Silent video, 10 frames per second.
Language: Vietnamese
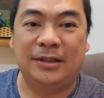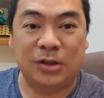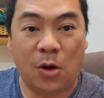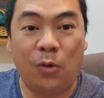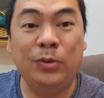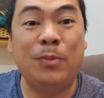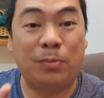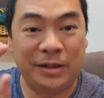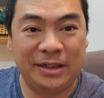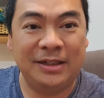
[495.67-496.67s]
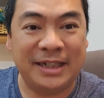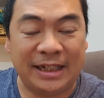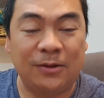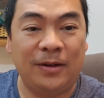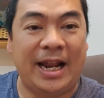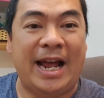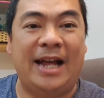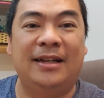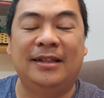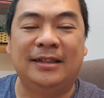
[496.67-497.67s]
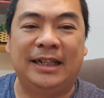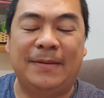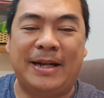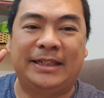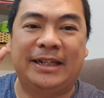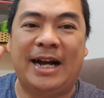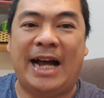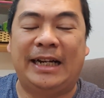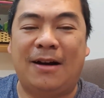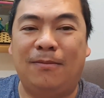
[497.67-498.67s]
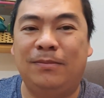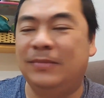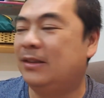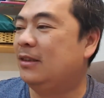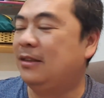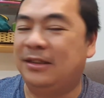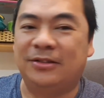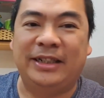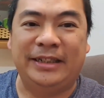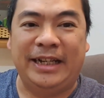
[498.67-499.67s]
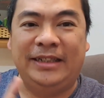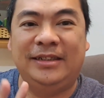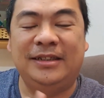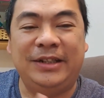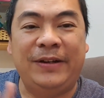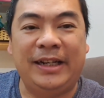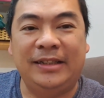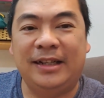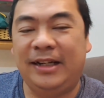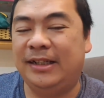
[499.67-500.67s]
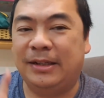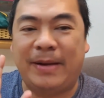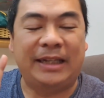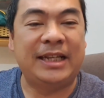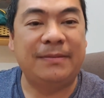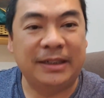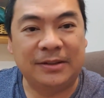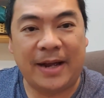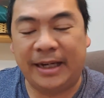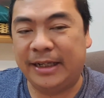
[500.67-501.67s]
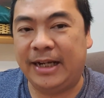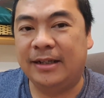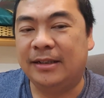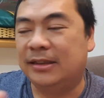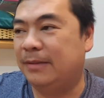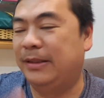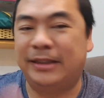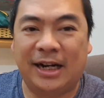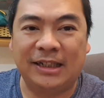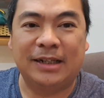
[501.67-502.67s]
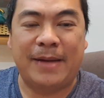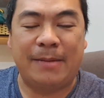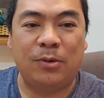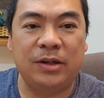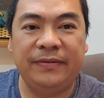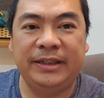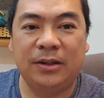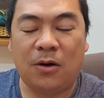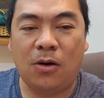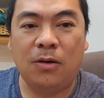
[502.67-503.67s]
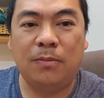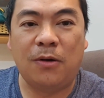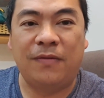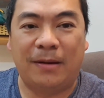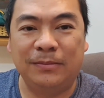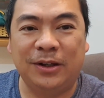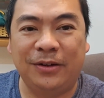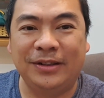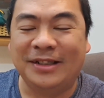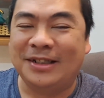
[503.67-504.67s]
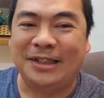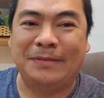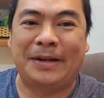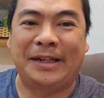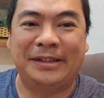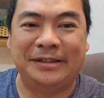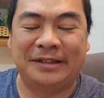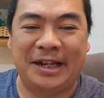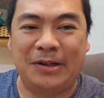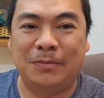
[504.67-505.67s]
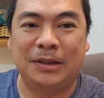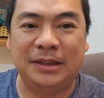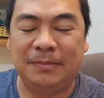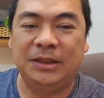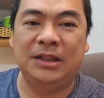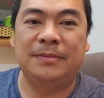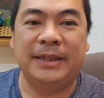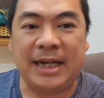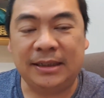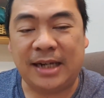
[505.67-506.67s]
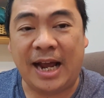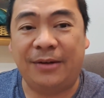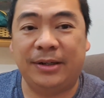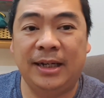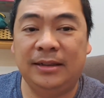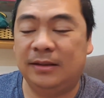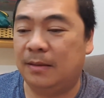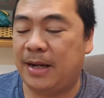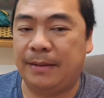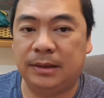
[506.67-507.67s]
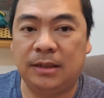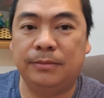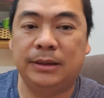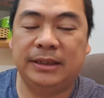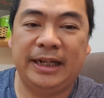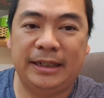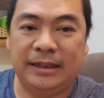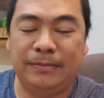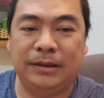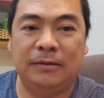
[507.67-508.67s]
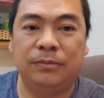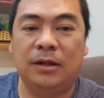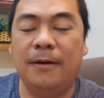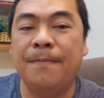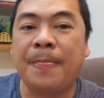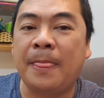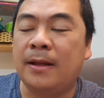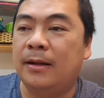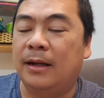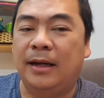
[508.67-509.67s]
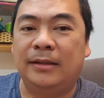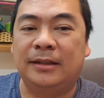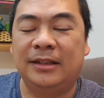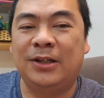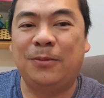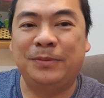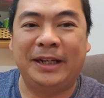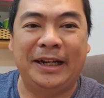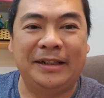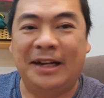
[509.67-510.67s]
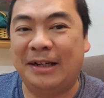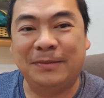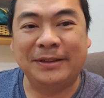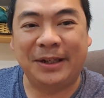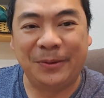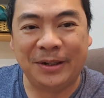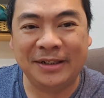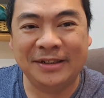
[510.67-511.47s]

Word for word: đổi một nửa ra đô la thì các bạn sẽ có hai đồng, vừa Renec vừa u ét đê tê, rồi các bạn thêm thanh khoản nha. Thì mình gửi cho các bạn một cái video mô phỏng thôi, nhưng mà cái lượng tiền của mình thì mình vừa mới cash out là hết rồi các bạn. Mình không có tiền, thành ra mình không có à, tới cái khúc tiền nó hết mất tiêu.